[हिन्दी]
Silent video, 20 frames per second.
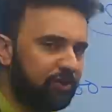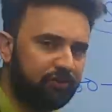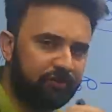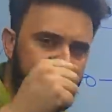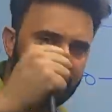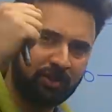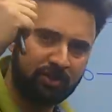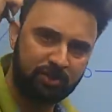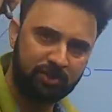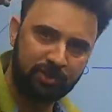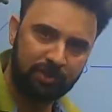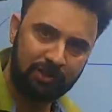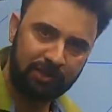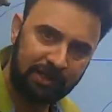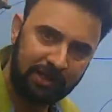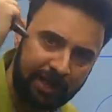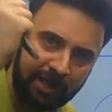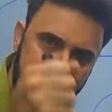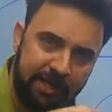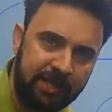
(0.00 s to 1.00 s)
डिसीजन
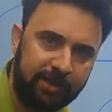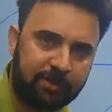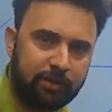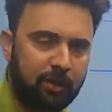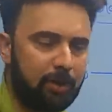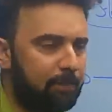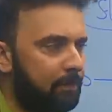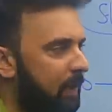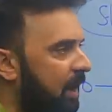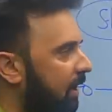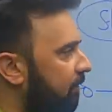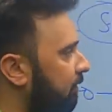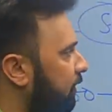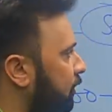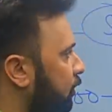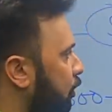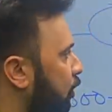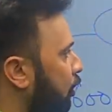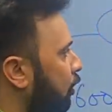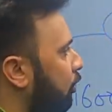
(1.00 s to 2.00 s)
लेने की
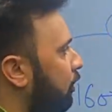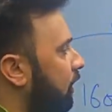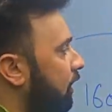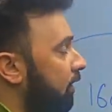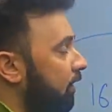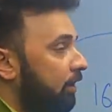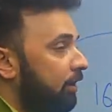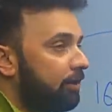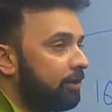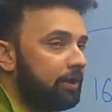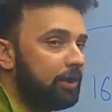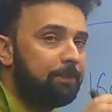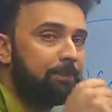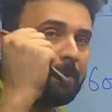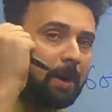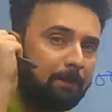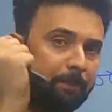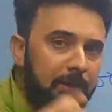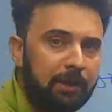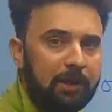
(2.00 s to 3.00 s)
पावर हो
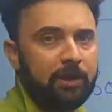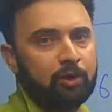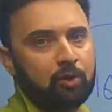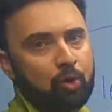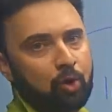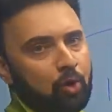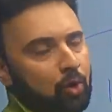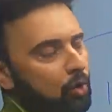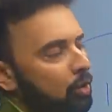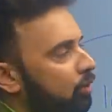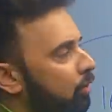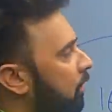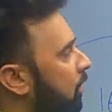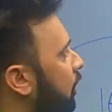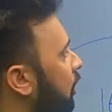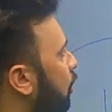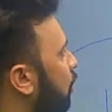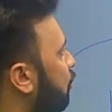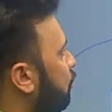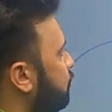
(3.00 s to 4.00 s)
रिपब्लिक हो
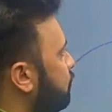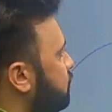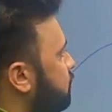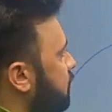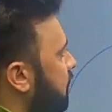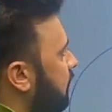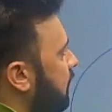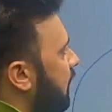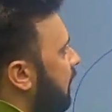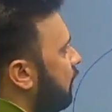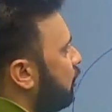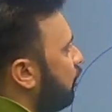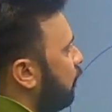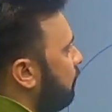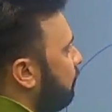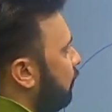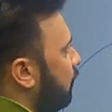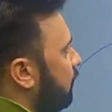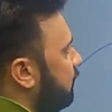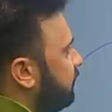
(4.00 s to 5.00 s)
उस जगह को
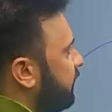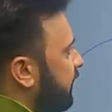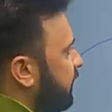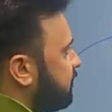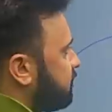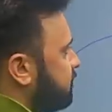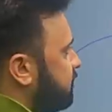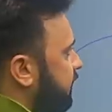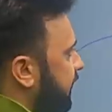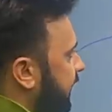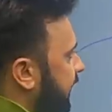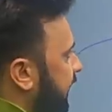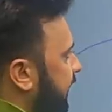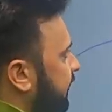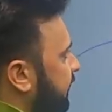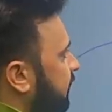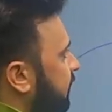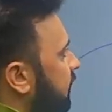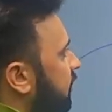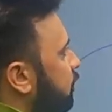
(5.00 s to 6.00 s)
बोलते
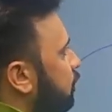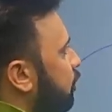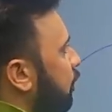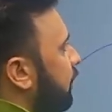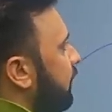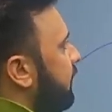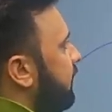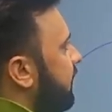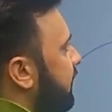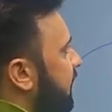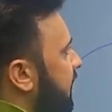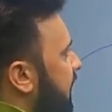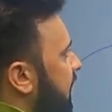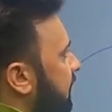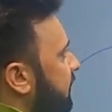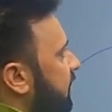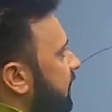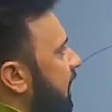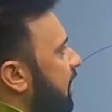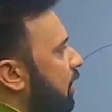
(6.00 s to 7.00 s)
स्टेट तो
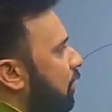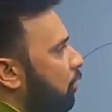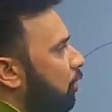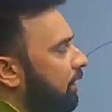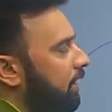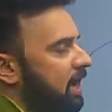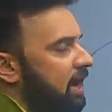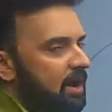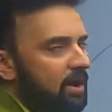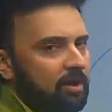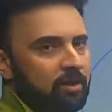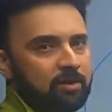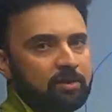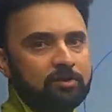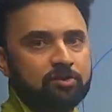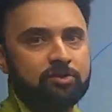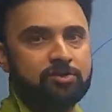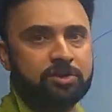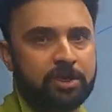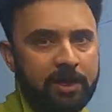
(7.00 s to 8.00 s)
इंडिया क्या हो गया
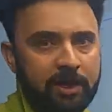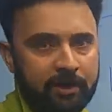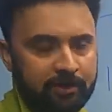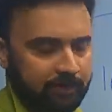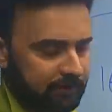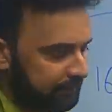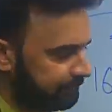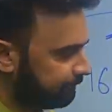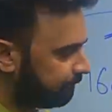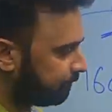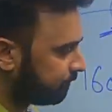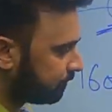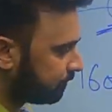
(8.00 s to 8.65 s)
स्टेट